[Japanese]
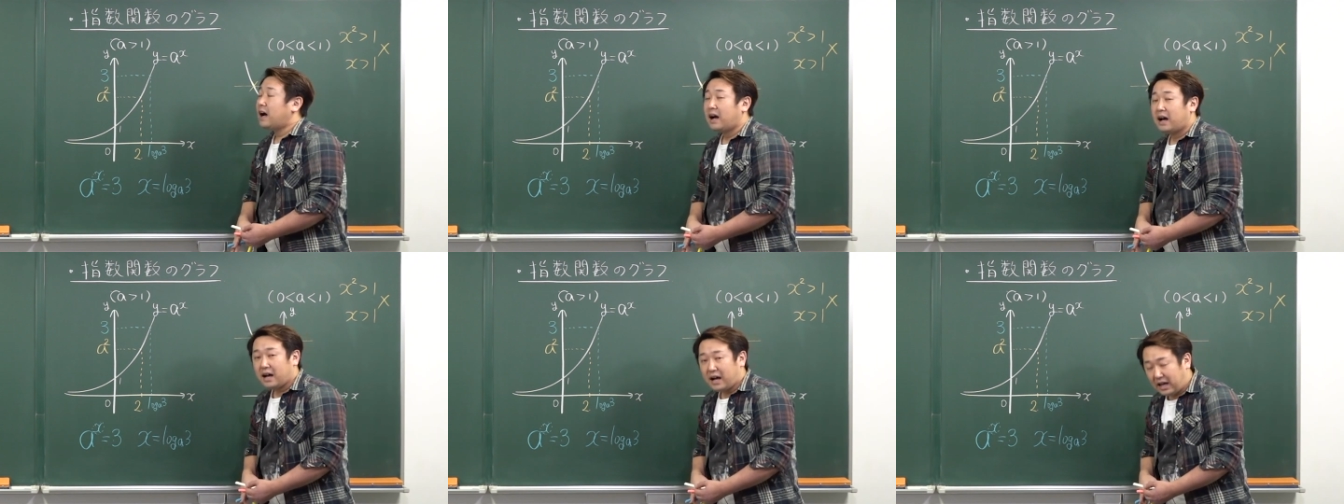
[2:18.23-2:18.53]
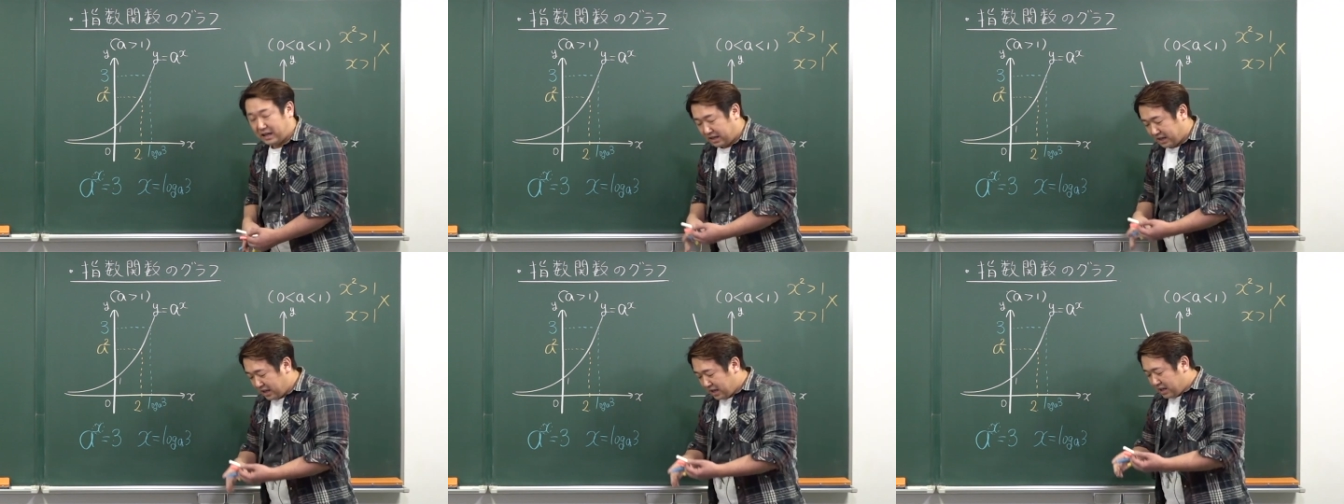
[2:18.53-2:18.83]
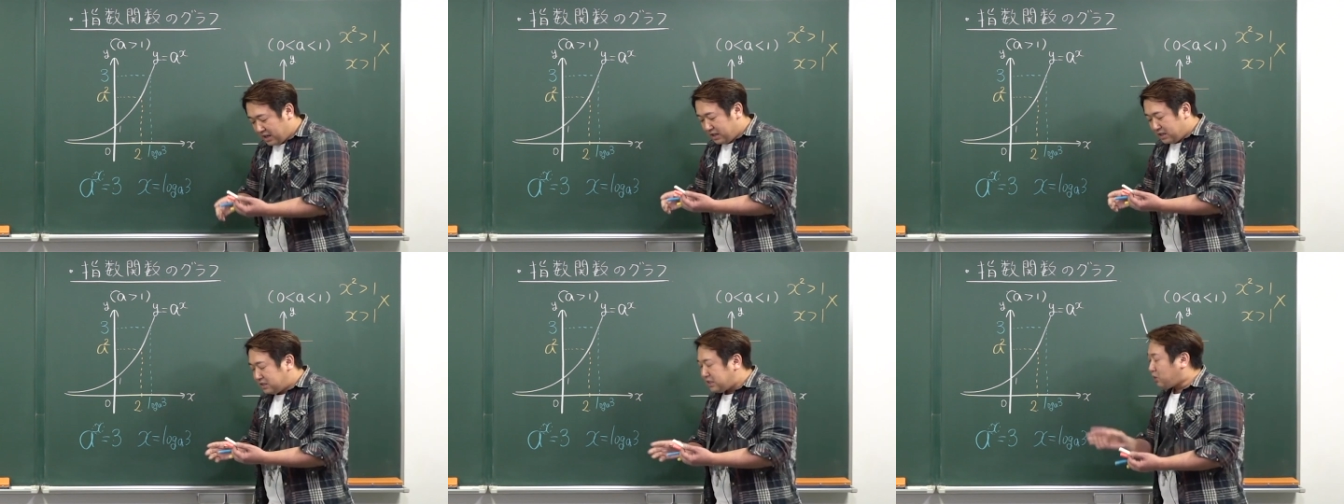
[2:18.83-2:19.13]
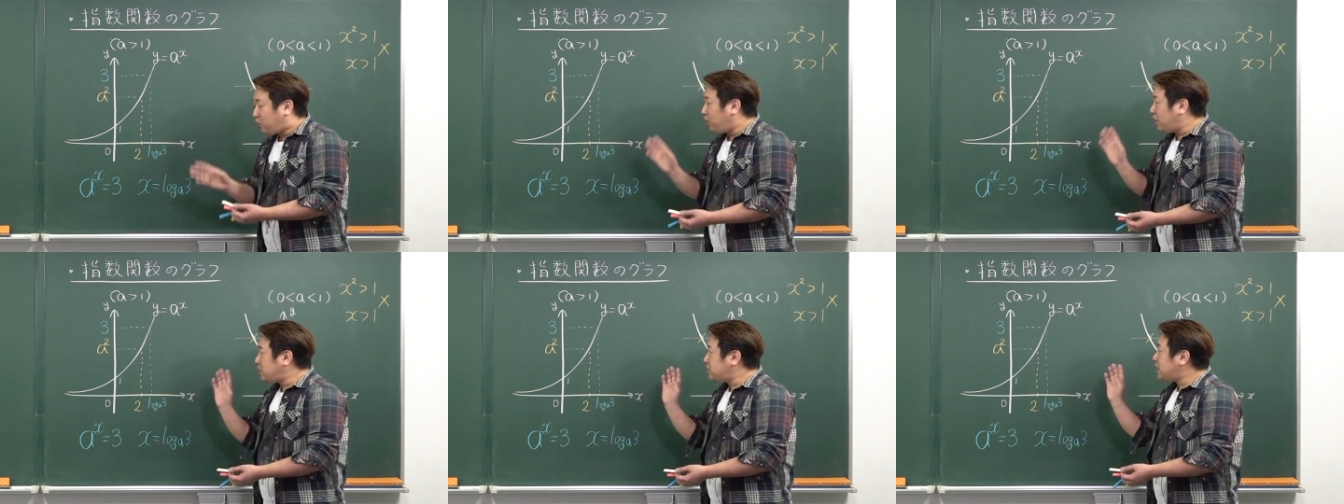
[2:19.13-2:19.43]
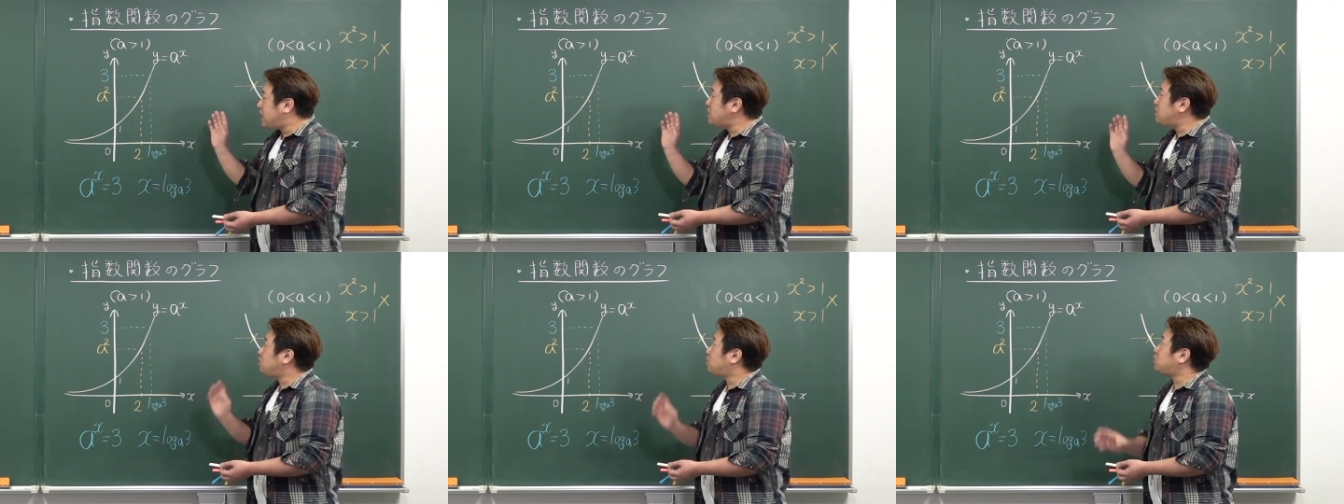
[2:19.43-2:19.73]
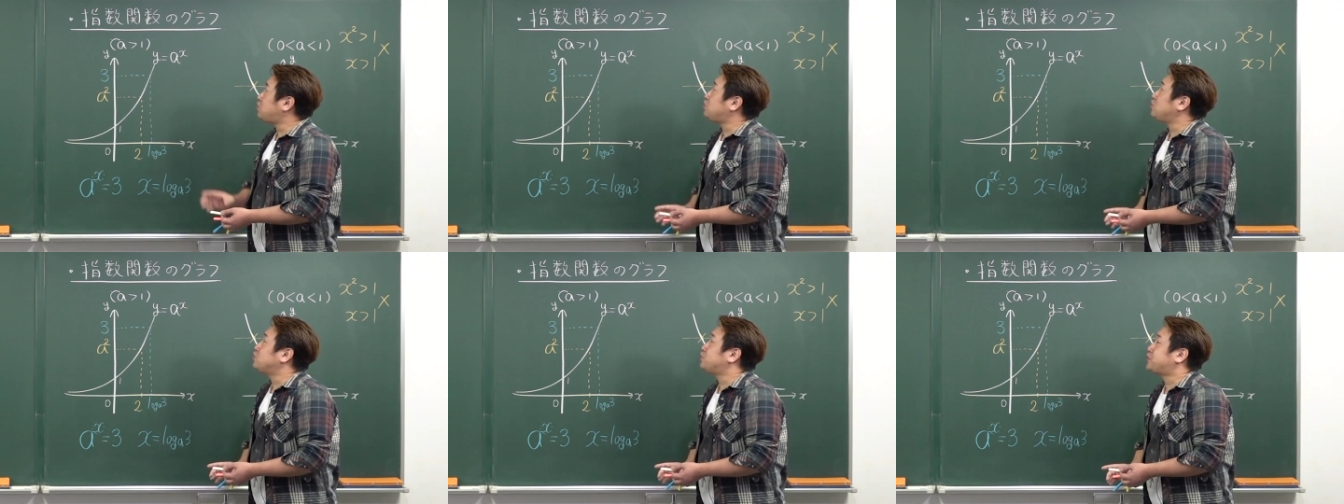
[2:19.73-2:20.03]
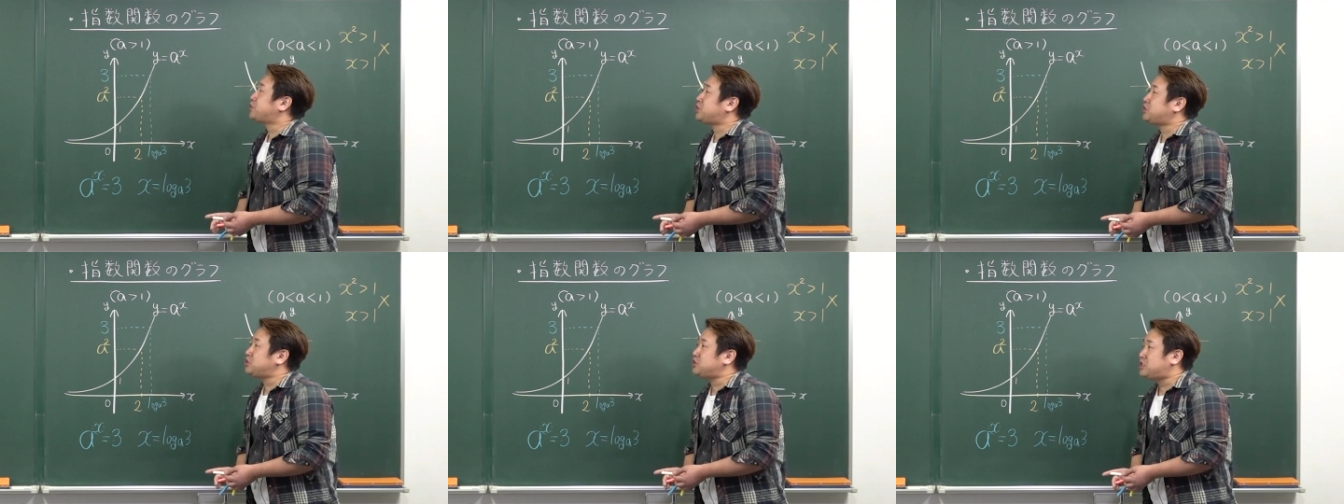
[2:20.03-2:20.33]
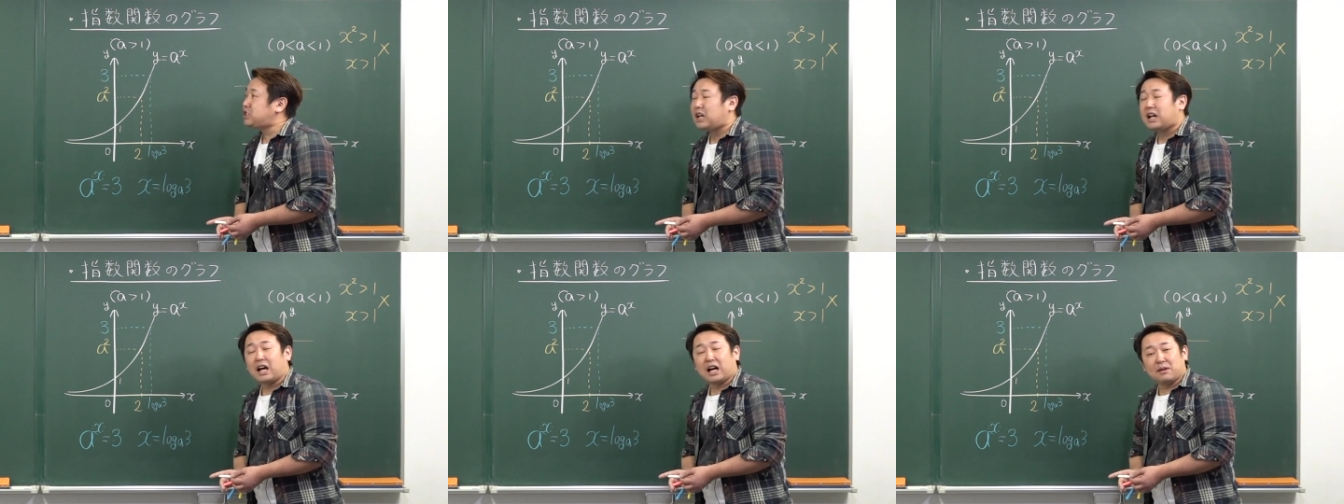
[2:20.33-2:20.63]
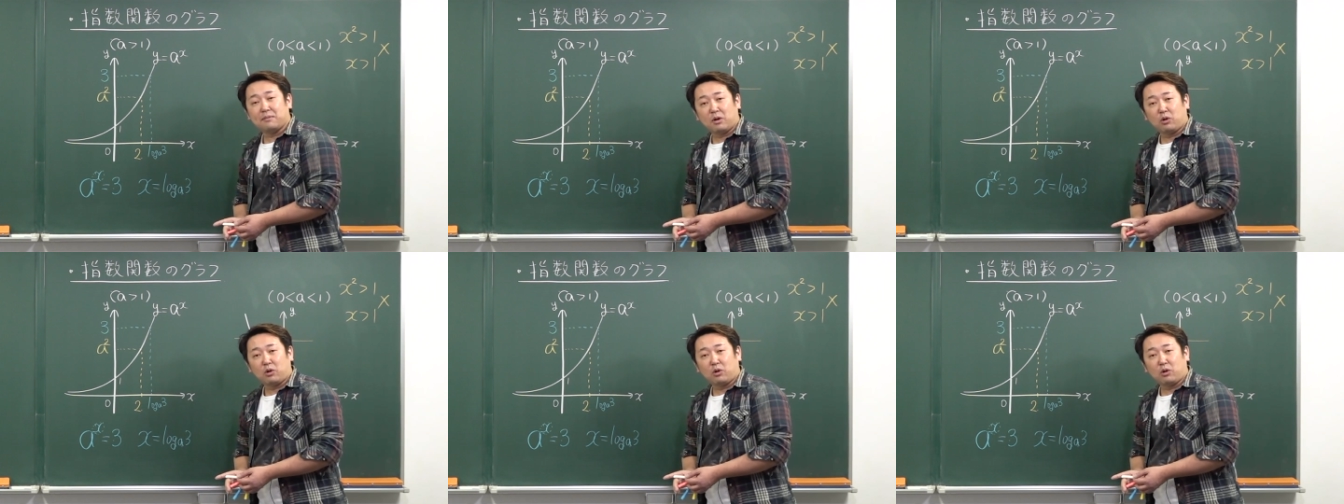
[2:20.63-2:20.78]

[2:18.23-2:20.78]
はい。じゃあこれぐらいのことを復習したら、